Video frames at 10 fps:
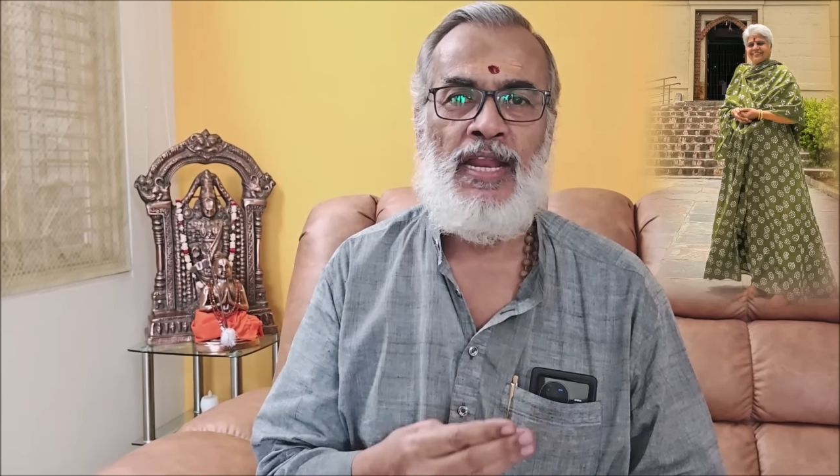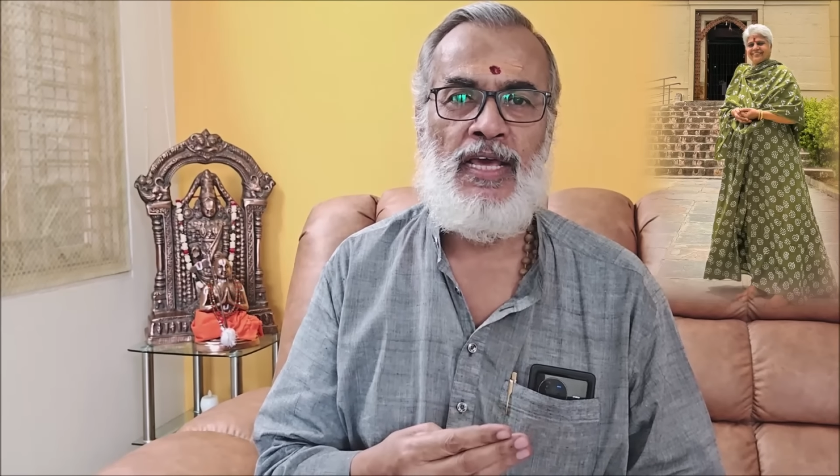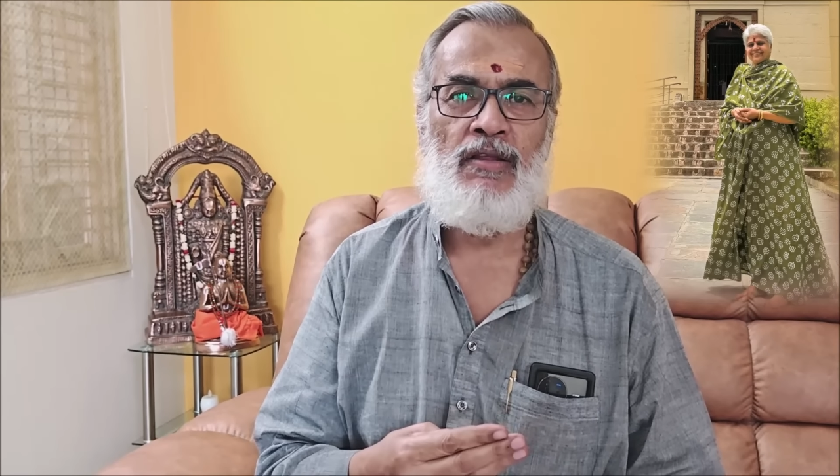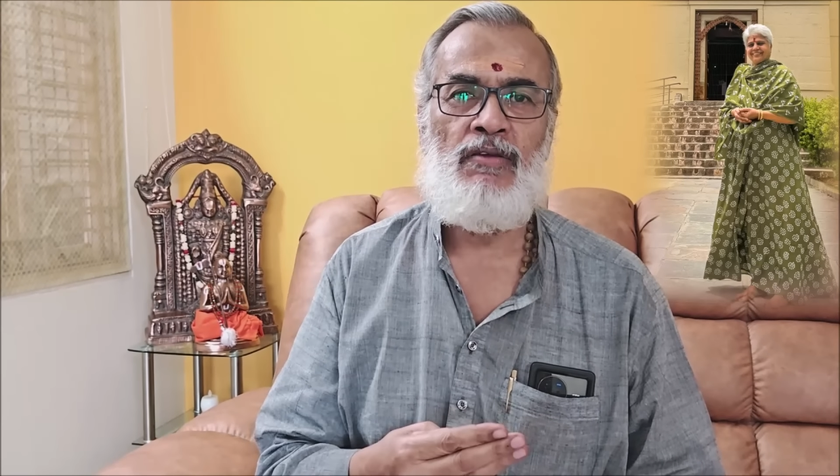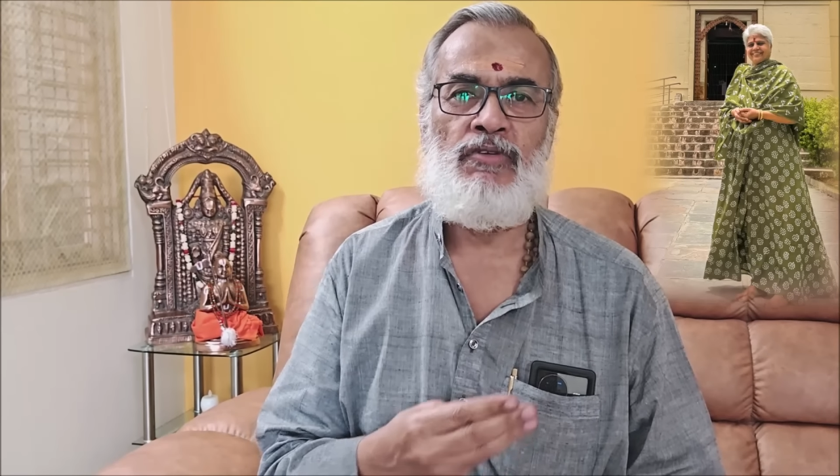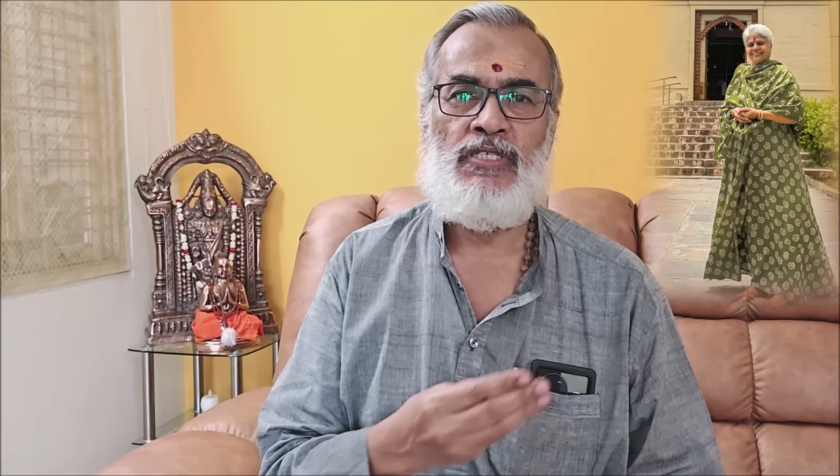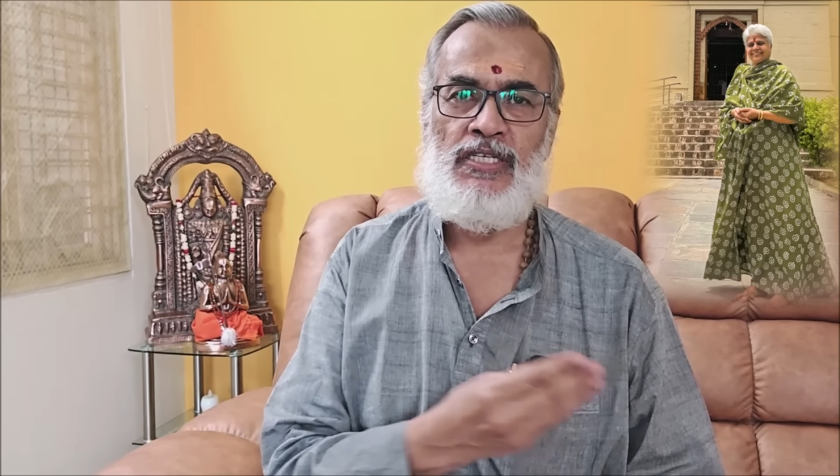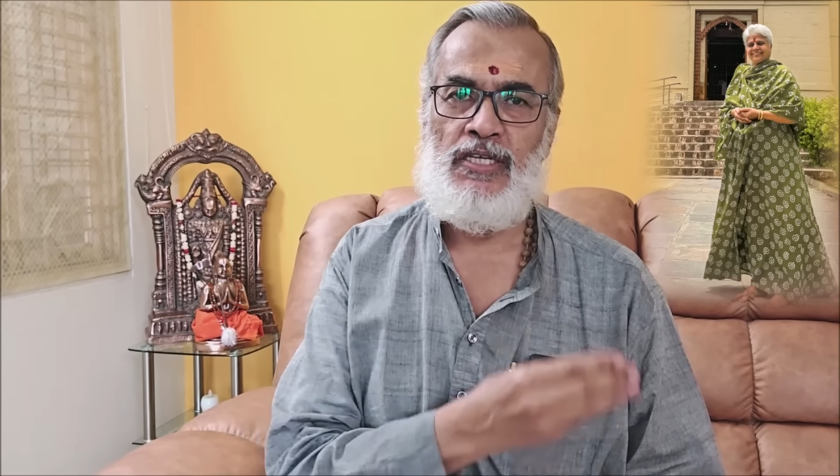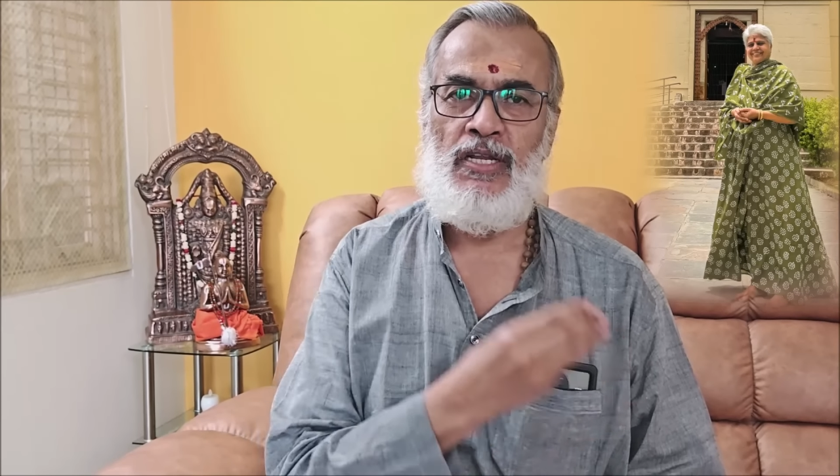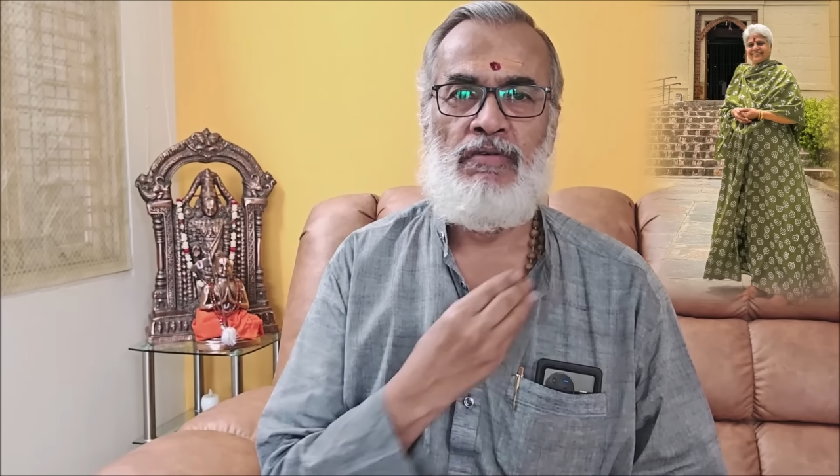నాన్నగారి
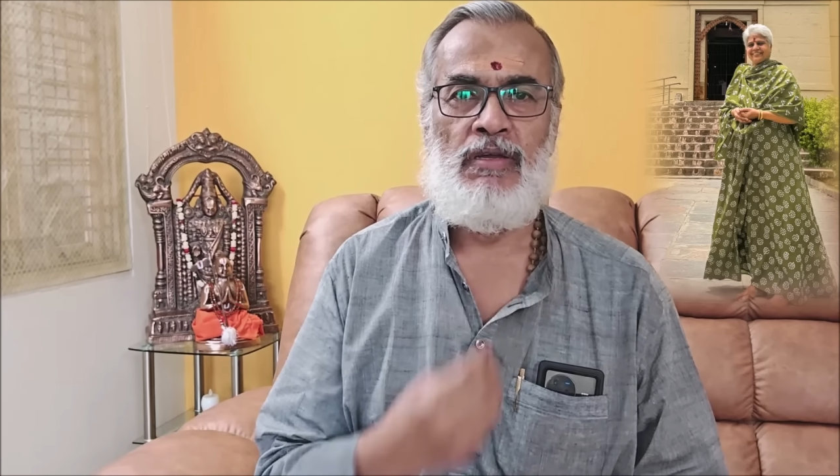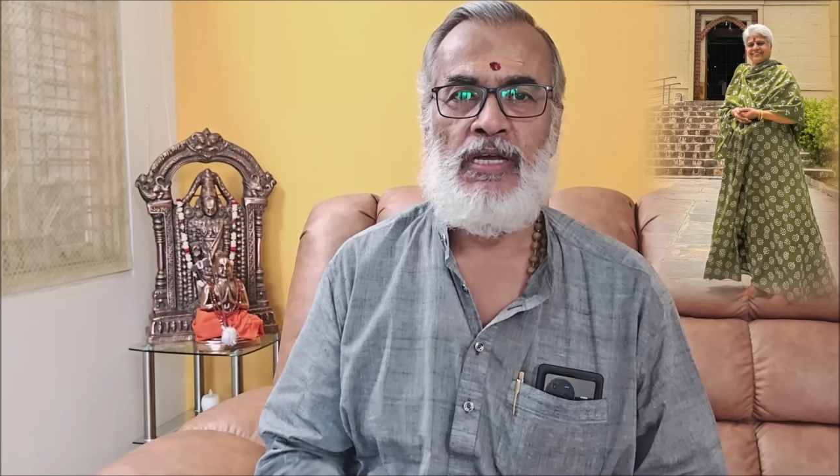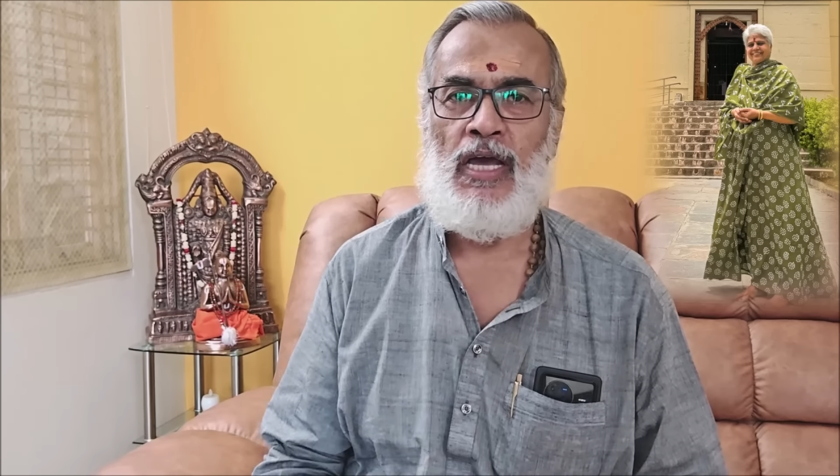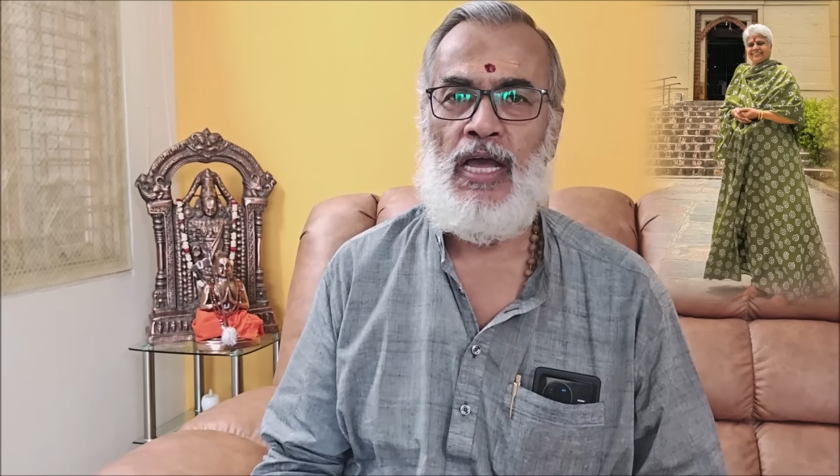విశేషాలు అవి